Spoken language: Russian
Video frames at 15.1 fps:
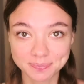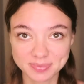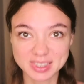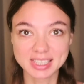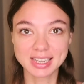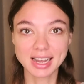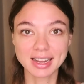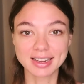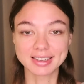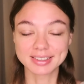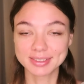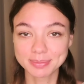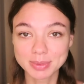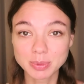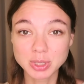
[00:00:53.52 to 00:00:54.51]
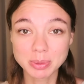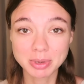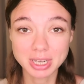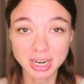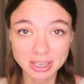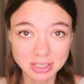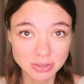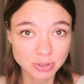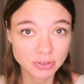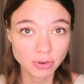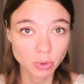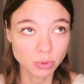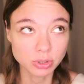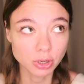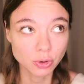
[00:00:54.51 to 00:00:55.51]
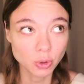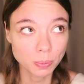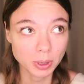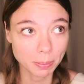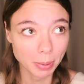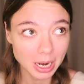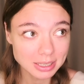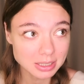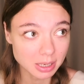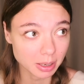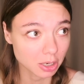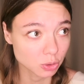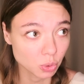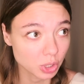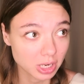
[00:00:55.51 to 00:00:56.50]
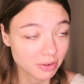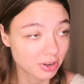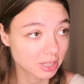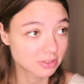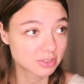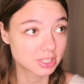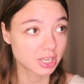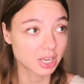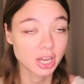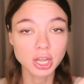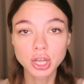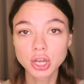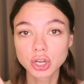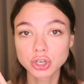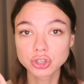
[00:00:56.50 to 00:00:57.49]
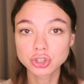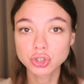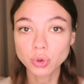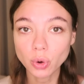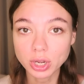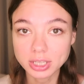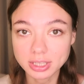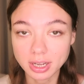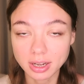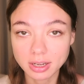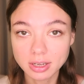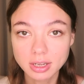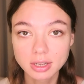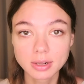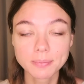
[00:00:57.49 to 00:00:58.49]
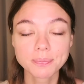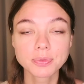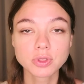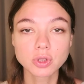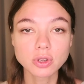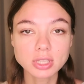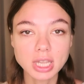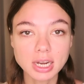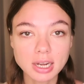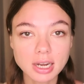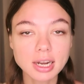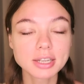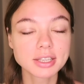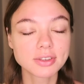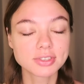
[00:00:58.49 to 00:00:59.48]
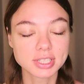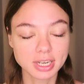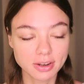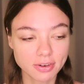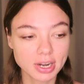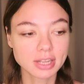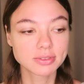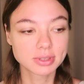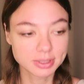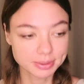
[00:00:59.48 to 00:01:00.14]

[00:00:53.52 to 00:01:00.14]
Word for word: Да. Мы будем играть сегодня в какую-то игру про пальцы, о которой говорят все, что это? Но так как они все говорят,